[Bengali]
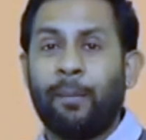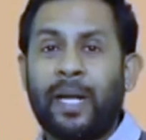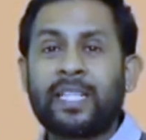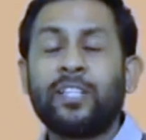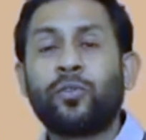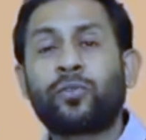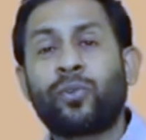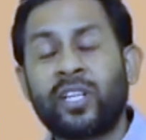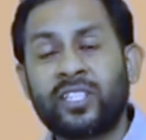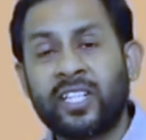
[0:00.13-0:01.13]
মার্কিন
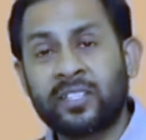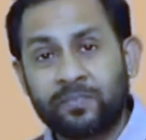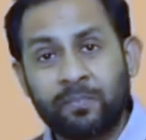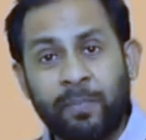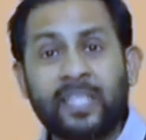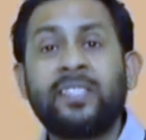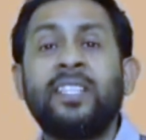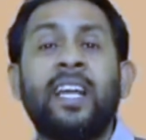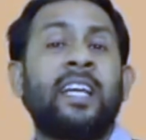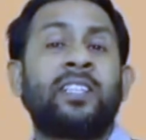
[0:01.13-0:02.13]
যুক্তরাষ্ট্রের
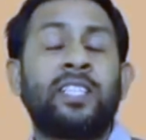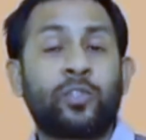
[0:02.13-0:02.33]
বার্জিনিয়ায়